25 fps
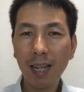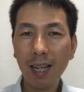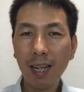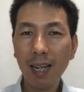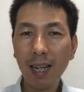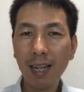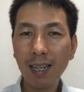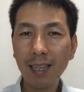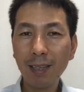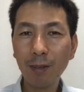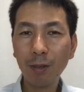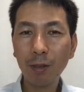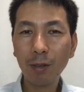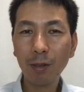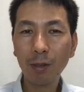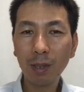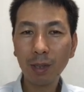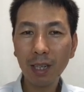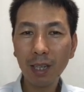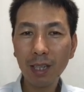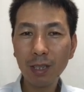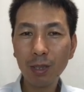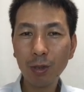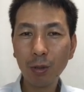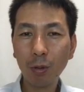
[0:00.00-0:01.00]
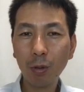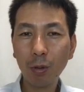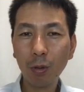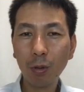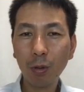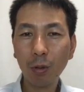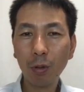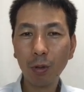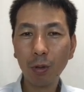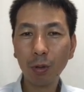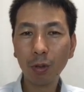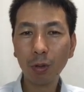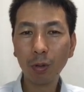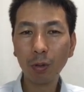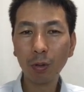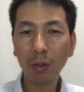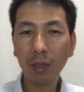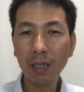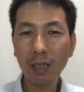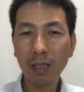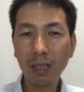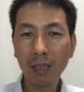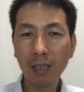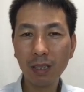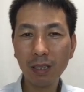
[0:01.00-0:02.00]
いろいろな情報をお
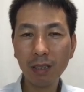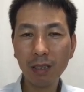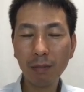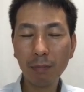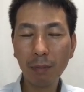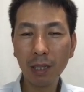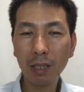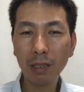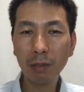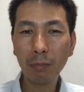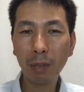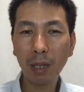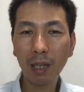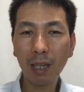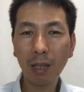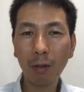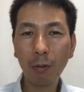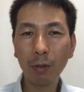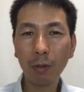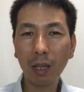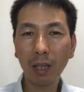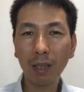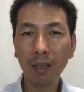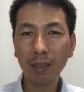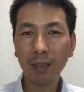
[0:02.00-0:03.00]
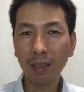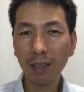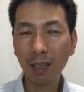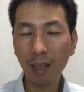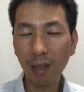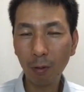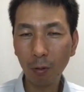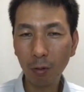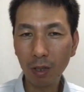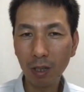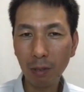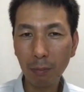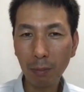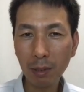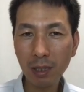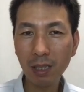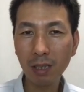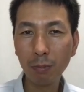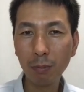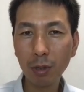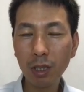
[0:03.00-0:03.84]
届けするメルマガをやっております。